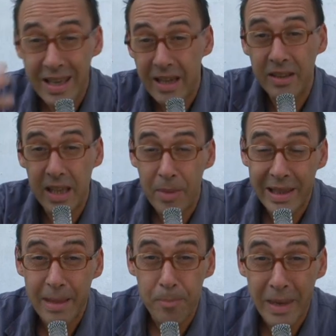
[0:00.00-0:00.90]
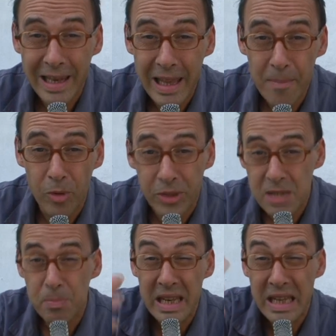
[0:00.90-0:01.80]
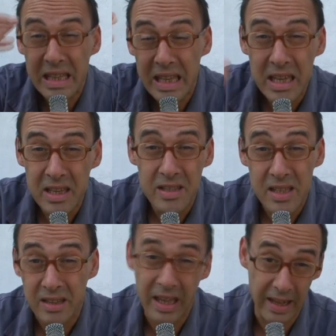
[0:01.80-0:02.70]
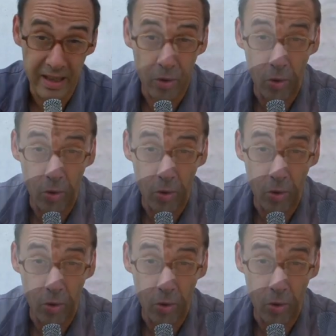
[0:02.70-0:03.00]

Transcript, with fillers: Irgendjemand lebt mein Leben und das bin nicht ich, sagt Heidi.